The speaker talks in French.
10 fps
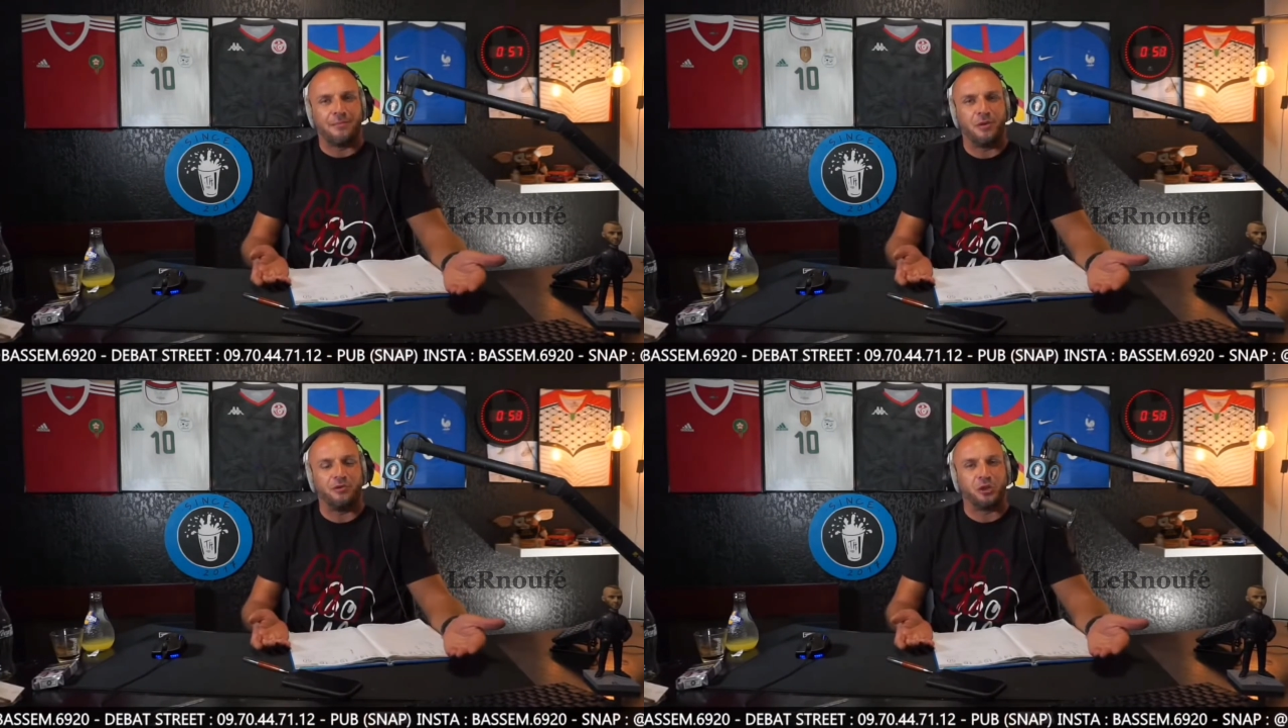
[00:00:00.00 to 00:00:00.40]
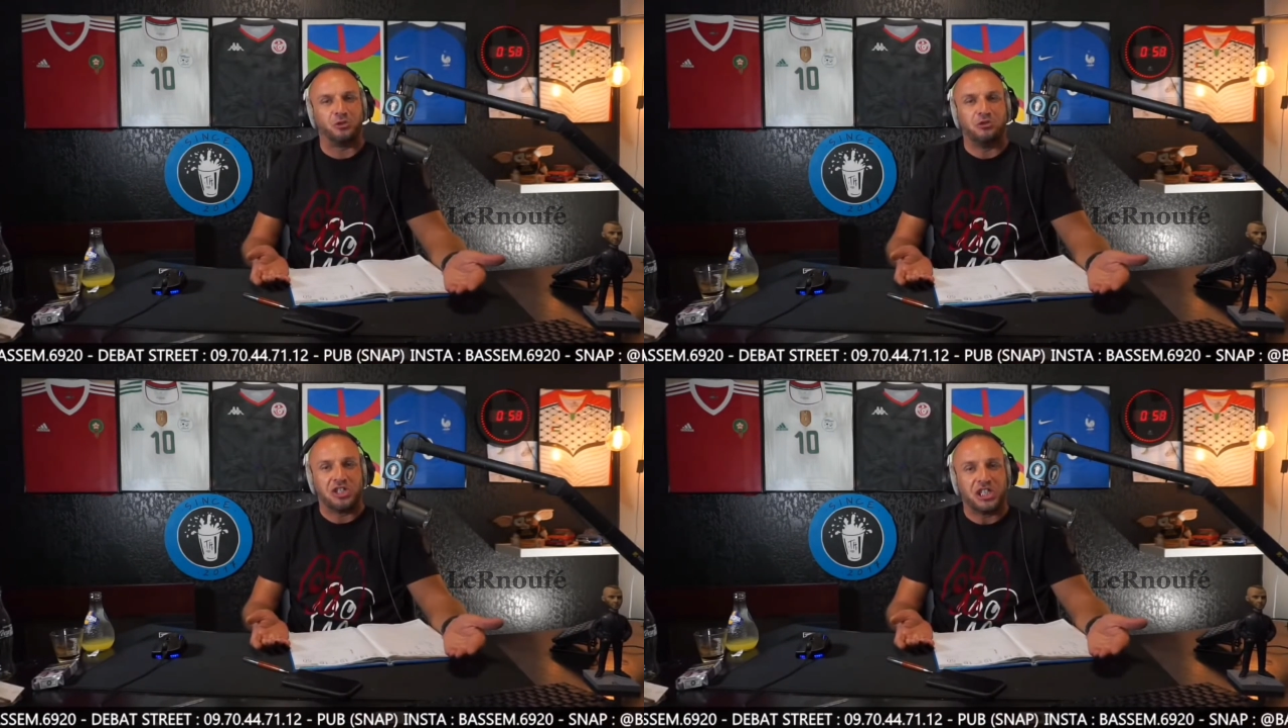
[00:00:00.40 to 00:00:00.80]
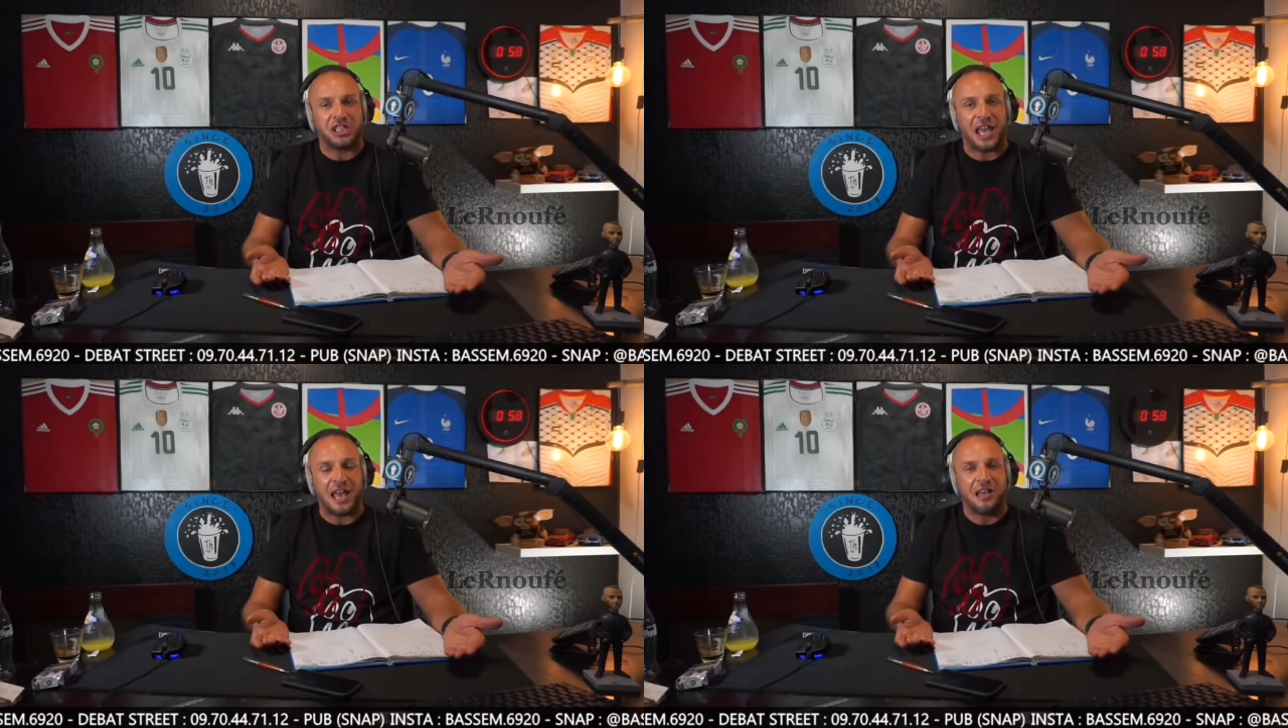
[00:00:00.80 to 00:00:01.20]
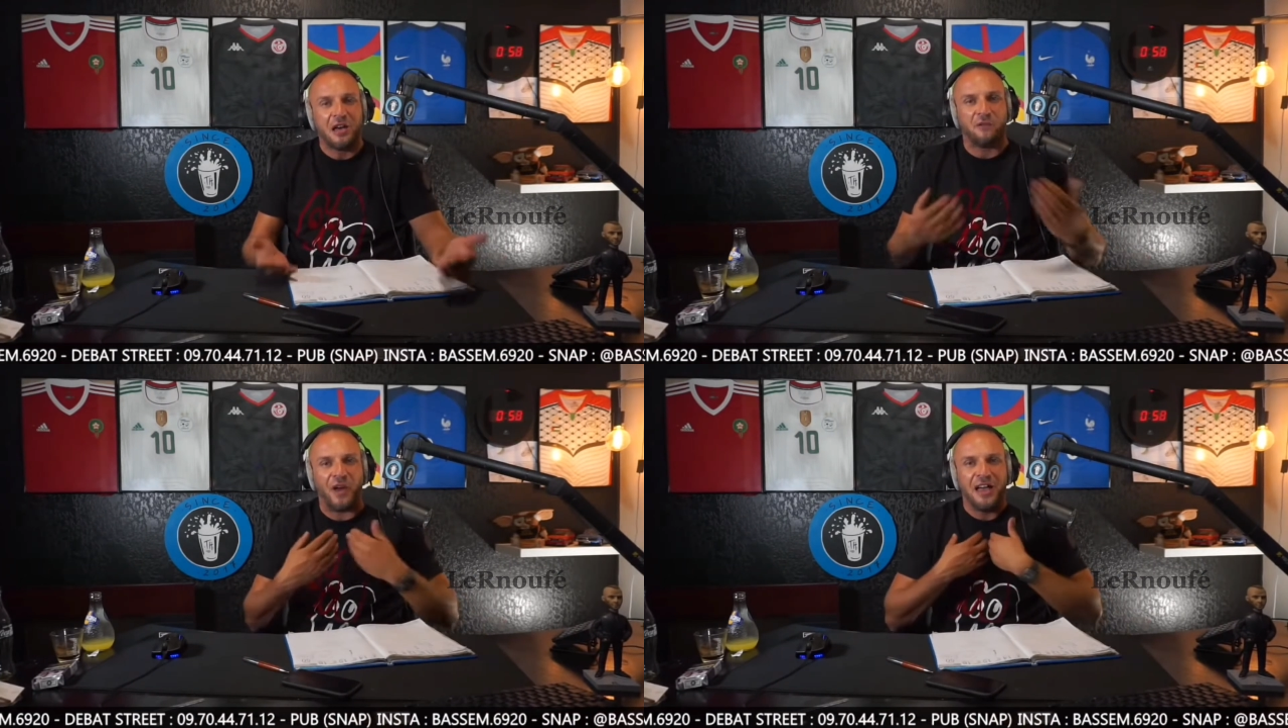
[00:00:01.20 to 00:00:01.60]
ta meuf dans une chicha.
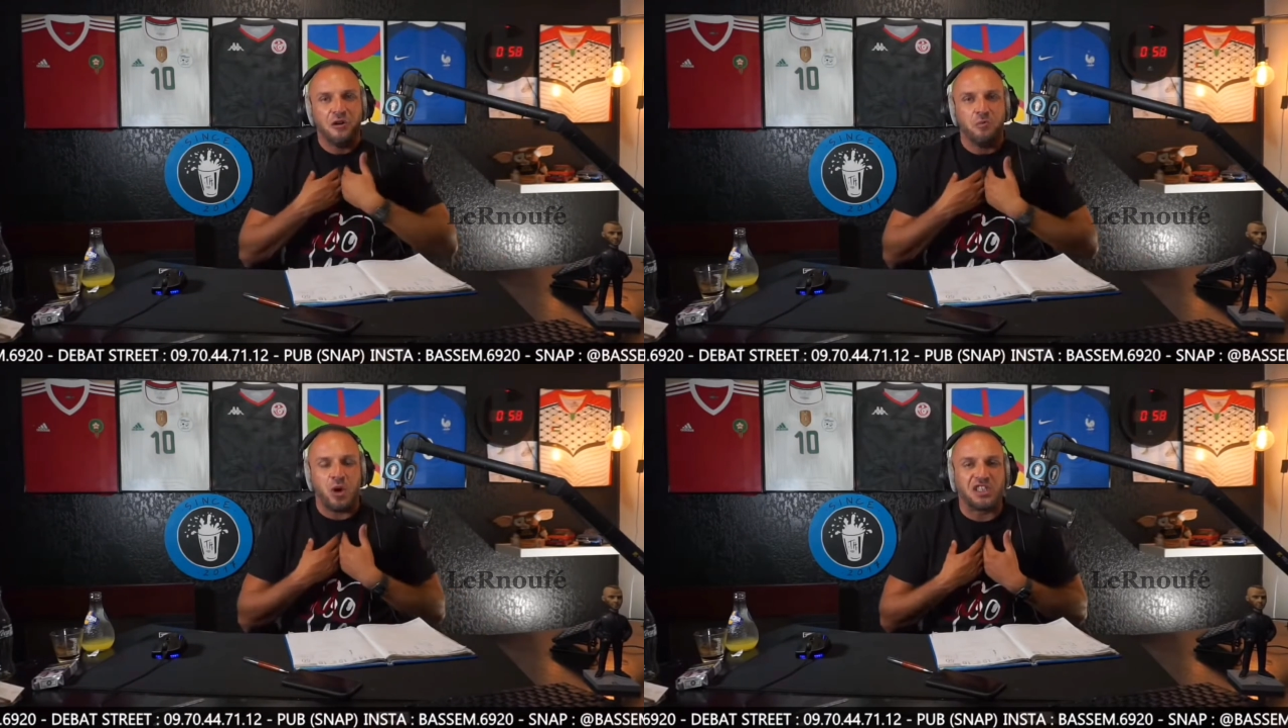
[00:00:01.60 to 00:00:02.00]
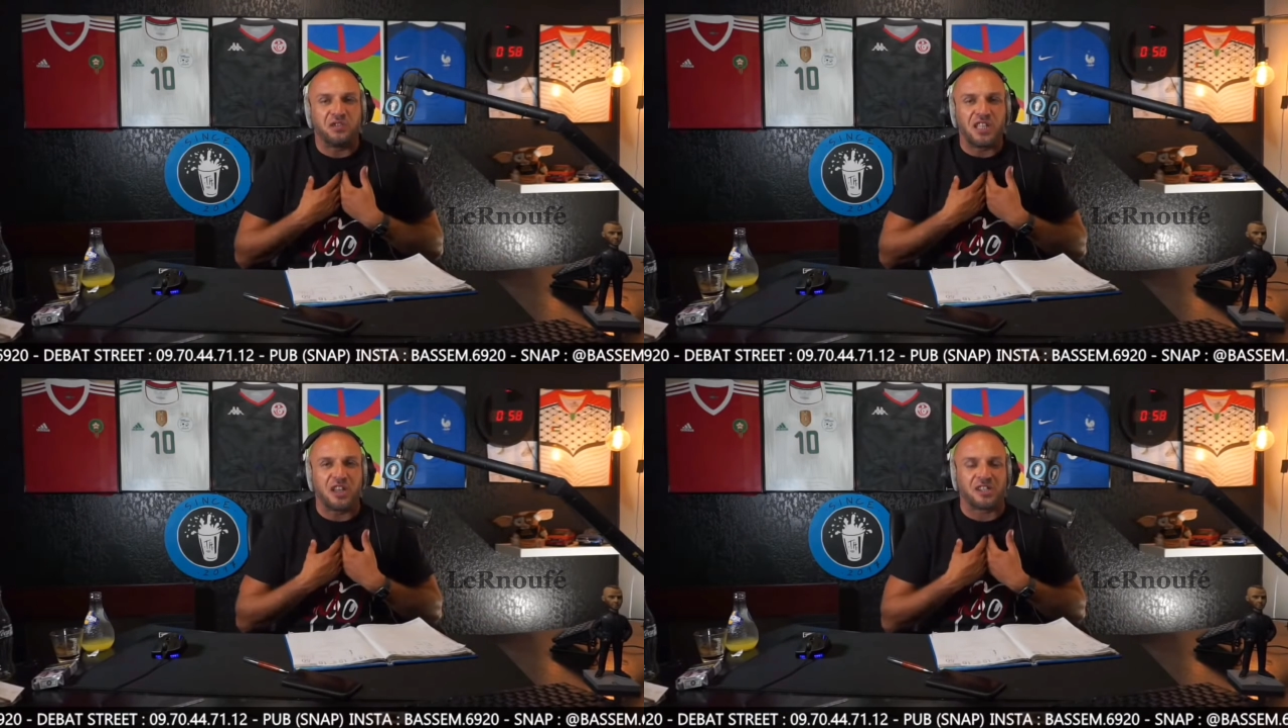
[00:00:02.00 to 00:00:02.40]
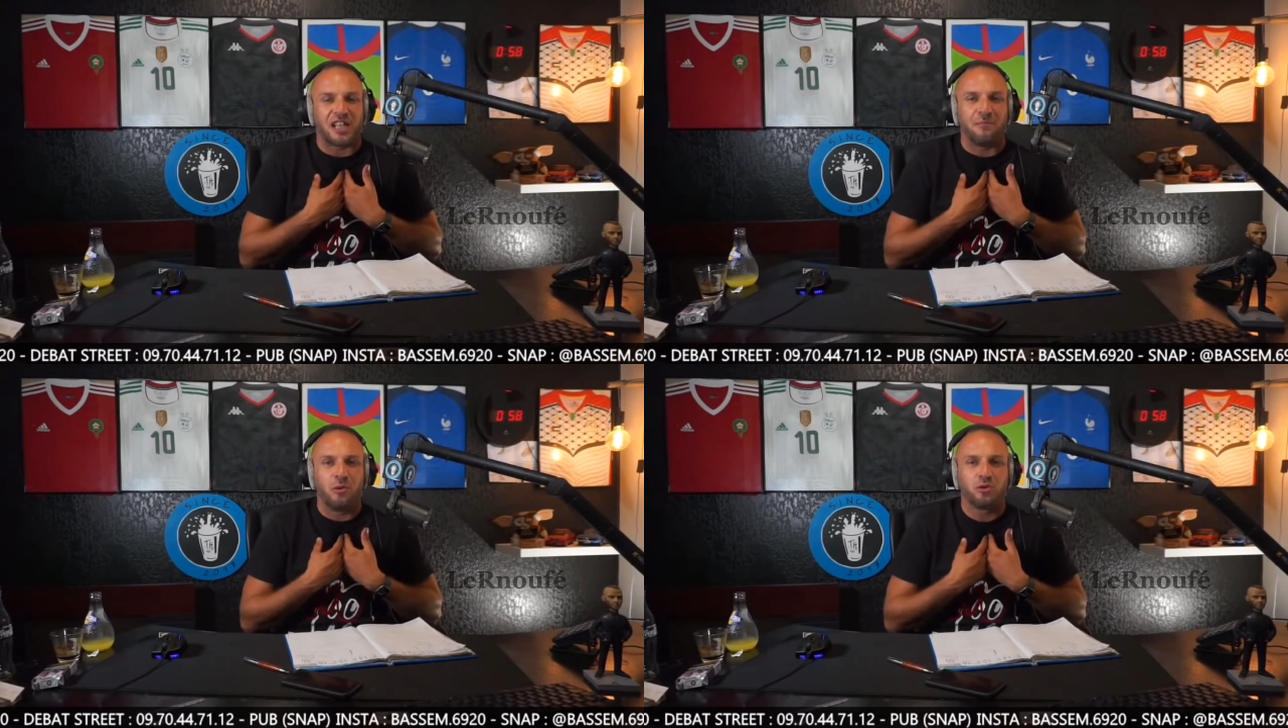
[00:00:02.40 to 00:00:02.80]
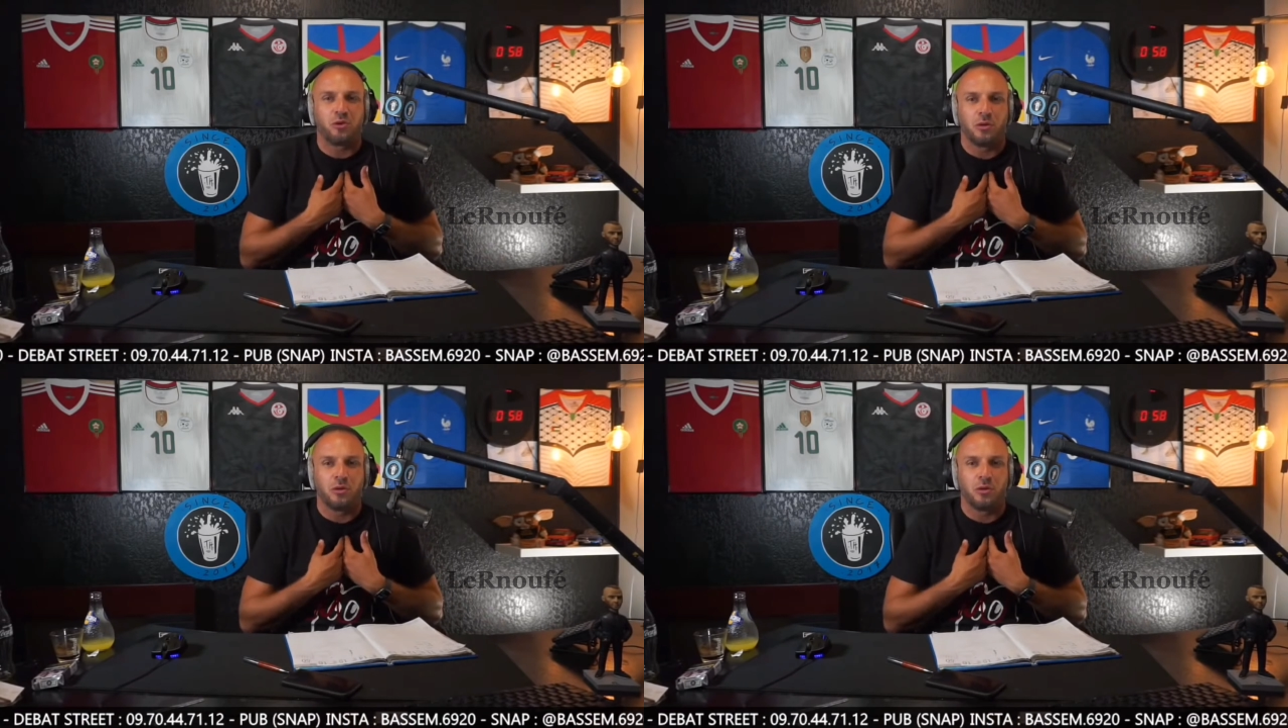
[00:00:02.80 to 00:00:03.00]
Enfin, moi, je vis dans un